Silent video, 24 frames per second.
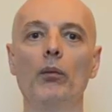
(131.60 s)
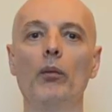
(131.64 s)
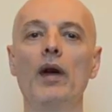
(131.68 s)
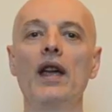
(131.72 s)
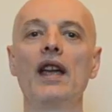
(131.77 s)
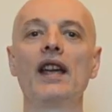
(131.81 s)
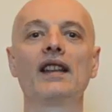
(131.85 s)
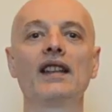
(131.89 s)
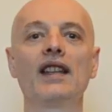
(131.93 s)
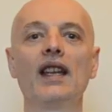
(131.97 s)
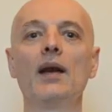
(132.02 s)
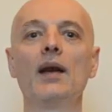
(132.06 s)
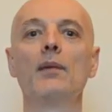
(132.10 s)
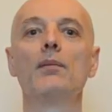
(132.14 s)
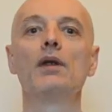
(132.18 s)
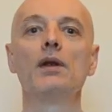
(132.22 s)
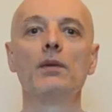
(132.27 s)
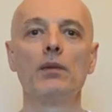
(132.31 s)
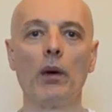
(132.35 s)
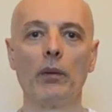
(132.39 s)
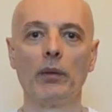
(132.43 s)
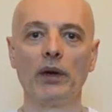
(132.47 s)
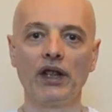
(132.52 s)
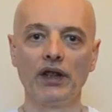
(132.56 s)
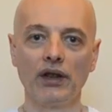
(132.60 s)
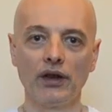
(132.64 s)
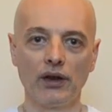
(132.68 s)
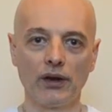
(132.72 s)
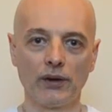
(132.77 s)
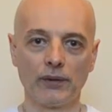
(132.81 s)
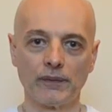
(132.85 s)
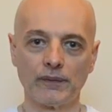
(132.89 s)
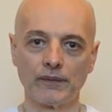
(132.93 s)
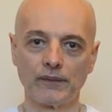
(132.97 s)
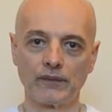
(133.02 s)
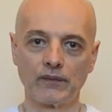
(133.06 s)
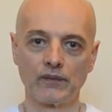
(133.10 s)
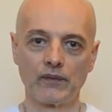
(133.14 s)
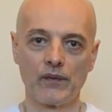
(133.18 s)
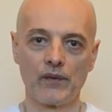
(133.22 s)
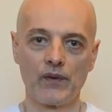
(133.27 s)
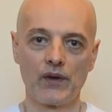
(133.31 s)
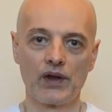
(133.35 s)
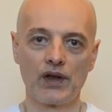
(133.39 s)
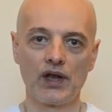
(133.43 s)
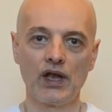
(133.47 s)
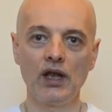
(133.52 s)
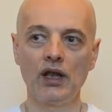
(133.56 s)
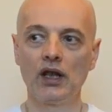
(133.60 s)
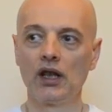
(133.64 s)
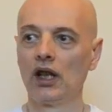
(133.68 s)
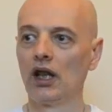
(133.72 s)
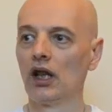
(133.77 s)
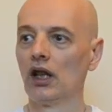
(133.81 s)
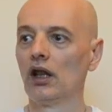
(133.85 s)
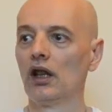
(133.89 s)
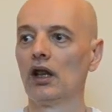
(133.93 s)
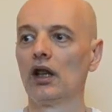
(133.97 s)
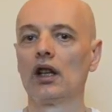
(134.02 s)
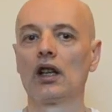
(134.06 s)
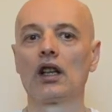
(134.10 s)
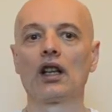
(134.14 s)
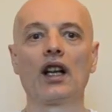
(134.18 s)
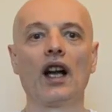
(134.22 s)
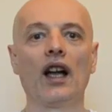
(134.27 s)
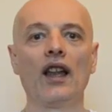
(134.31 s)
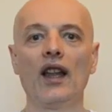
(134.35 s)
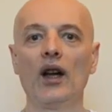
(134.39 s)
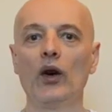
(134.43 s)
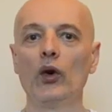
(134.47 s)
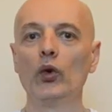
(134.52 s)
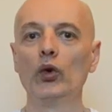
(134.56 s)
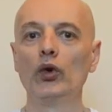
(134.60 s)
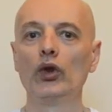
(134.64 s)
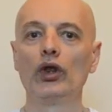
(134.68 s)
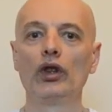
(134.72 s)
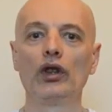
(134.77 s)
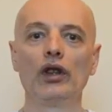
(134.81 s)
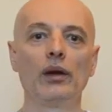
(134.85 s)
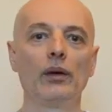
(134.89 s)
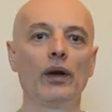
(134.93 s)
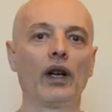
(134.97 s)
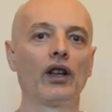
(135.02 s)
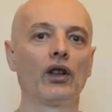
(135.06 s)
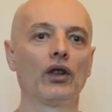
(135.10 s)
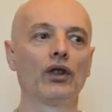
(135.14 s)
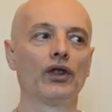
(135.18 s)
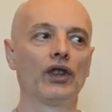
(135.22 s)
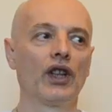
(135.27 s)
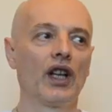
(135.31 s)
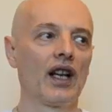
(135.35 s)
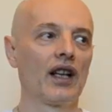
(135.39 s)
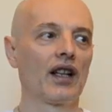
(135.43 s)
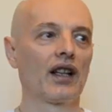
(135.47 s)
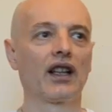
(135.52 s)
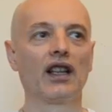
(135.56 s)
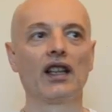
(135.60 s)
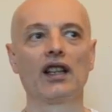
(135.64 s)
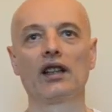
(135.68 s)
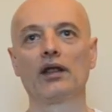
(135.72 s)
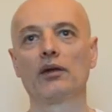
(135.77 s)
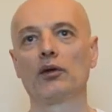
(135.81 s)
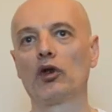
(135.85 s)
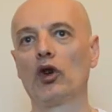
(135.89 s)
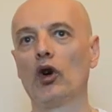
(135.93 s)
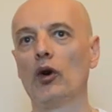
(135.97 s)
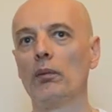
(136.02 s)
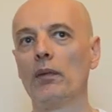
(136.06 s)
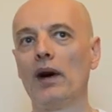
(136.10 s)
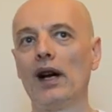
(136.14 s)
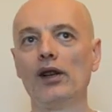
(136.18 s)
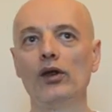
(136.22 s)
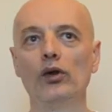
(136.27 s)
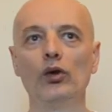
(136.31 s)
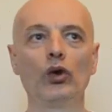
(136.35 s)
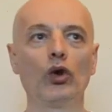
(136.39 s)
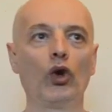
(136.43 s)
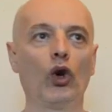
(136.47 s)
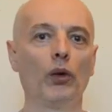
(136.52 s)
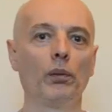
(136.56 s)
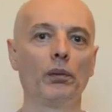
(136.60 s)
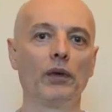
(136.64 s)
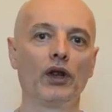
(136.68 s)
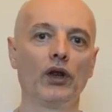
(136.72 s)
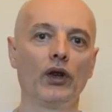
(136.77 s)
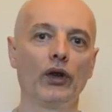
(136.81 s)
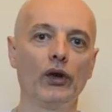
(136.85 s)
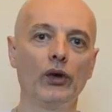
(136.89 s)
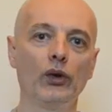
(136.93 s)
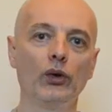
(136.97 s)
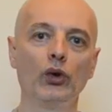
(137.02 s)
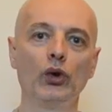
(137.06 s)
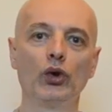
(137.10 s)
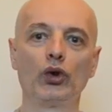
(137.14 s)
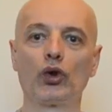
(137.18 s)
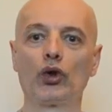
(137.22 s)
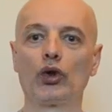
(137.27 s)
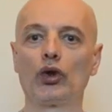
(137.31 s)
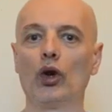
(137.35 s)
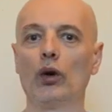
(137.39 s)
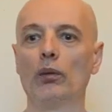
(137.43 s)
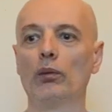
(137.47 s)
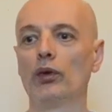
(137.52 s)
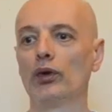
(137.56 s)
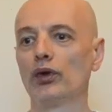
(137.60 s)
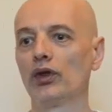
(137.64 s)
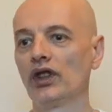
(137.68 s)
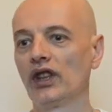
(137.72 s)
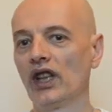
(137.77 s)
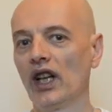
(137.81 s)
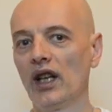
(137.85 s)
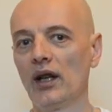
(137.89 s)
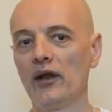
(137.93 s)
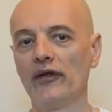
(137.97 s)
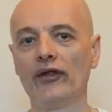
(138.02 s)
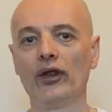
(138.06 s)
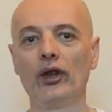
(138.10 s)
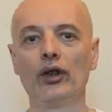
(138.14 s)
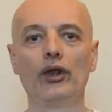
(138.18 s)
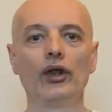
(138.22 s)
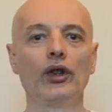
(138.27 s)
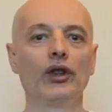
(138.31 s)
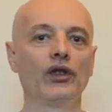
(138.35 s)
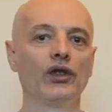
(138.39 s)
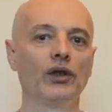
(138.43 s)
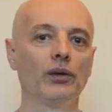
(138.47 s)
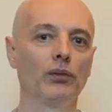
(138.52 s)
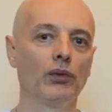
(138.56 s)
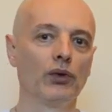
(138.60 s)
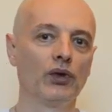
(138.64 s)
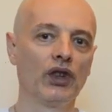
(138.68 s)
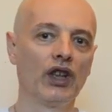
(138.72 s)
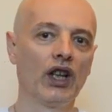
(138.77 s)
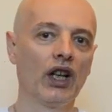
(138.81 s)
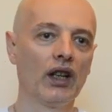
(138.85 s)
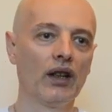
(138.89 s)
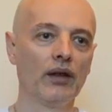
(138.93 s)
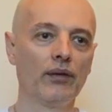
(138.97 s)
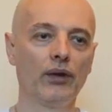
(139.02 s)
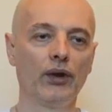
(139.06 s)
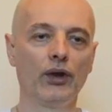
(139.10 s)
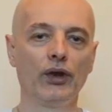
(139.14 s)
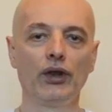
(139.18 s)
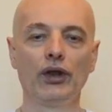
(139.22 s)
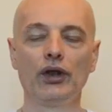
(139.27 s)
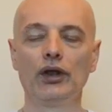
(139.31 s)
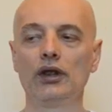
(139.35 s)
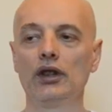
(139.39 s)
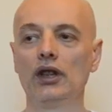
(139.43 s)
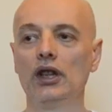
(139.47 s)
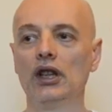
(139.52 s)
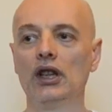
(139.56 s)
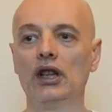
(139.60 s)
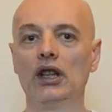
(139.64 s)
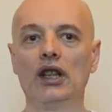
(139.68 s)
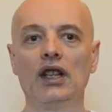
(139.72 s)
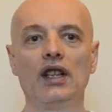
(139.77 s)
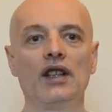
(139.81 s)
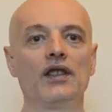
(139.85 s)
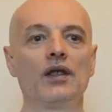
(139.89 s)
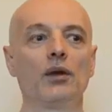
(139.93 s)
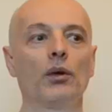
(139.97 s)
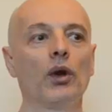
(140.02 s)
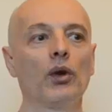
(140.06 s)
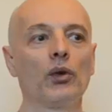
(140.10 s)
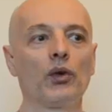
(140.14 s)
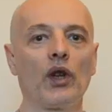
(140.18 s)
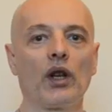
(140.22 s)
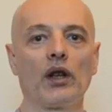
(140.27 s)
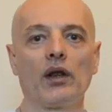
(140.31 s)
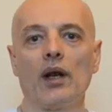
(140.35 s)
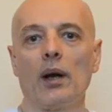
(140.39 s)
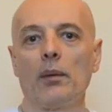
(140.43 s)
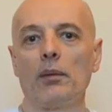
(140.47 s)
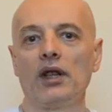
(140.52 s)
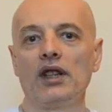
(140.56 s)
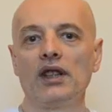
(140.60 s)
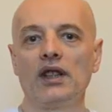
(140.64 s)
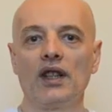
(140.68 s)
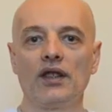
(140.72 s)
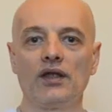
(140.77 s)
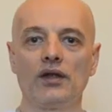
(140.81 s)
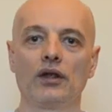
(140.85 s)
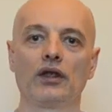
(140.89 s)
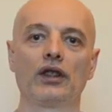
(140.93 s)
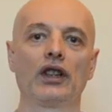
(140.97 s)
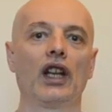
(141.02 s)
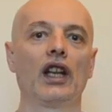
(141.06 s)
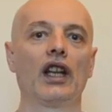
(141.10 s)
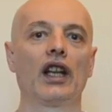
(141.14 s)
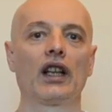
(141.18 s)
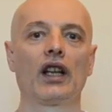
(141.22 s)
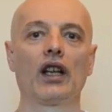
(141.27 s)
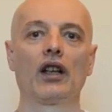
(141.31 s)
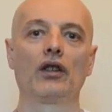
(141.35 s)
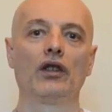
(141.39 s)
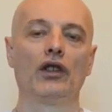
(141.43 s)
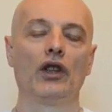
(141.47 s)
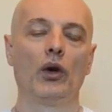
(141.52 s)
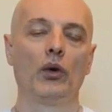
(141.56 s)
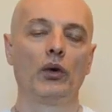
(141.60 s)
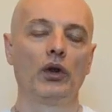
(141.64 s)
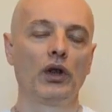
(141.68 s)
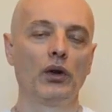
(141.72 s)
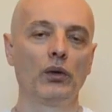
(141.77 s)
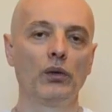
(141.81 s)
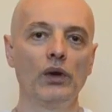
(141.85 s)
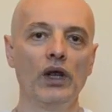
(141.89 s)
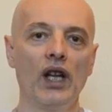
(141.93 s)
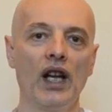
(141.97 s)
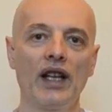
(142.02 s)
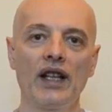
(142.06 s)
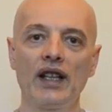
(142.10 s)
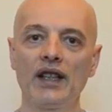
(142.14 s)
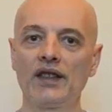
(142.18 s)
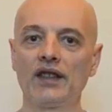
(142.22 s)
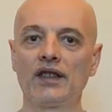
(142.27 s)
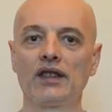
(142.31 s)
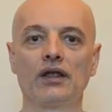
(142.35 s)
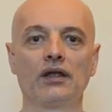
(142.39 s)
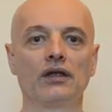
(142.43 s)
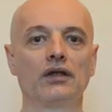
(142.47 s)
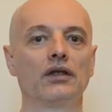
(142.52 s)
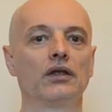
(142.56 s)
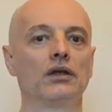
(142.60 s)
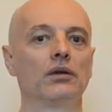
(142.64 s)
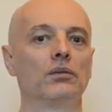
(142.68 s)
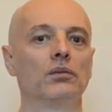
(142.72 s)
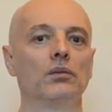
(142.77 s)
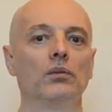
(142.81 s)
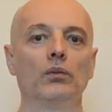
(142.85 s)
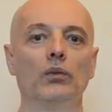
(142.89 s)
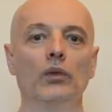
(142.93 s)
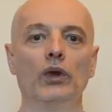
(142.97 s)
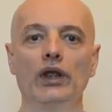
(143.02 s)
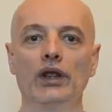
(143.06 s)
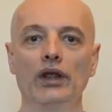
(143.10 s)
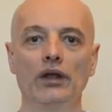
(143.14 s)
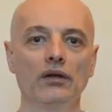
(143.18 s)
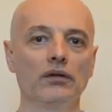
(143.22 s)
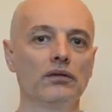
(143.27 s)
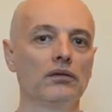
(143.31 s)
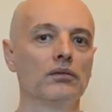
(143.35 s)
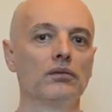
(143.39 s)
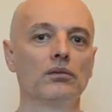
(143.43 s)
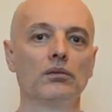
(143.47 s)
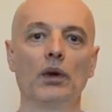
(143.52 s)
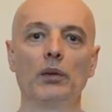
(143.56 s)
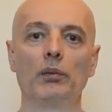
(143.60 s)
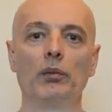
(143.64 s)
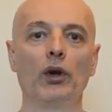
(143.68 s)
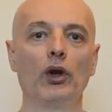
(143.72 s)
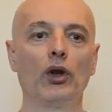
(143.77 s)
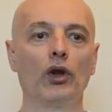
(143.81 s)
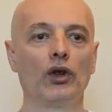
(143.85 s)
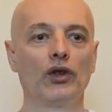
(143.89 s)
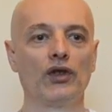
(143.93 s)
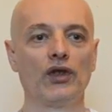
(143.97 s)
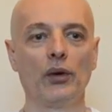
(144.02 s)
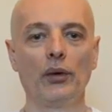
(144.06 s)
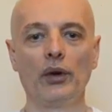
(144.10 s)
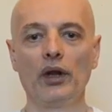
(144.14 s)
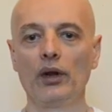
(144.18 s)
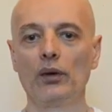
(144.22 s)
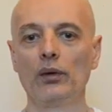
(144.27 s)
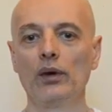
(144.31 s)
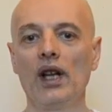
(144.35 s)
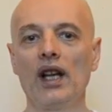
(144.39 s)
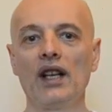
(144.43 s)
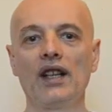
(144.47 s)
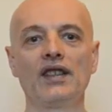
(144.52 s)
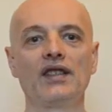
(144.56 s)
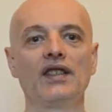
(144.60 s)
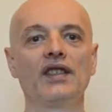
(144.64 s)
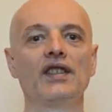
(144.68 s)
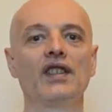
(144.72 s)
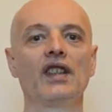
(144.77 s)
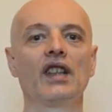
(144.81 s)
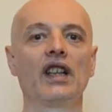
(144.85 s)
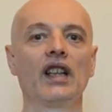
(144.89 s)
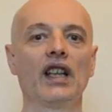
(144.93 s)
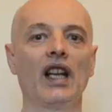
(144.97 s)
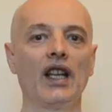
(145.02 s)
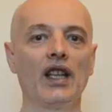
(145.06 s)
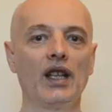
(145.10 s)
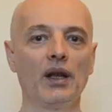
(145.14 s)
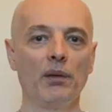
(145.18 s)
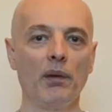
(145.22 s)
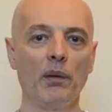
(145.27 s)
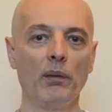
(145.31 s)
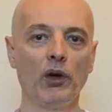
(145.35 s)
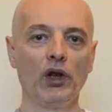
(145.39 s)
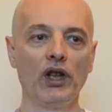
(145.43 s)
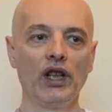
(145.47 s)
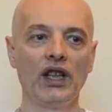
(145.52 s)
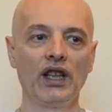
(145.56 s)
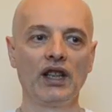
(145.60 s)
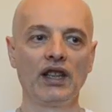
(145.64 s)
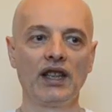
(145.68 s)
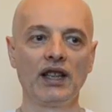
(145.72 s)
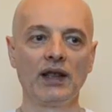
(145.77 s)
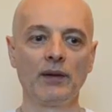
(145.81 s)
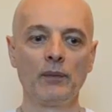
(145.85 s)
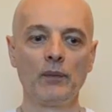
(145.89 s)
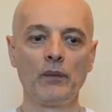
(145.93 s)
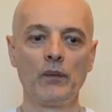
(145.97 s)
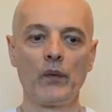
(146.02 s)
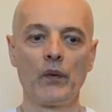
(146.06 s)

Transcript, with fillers: este es mi momento. ¿sí? Cada uno le va a encontrar que con más luz, con menos luz, con música de fondo, sin música de fondo, si voy a usar una meditación guiada que es con auriculares, bueno, me pongo los auriculares y sé que nadie me molesta.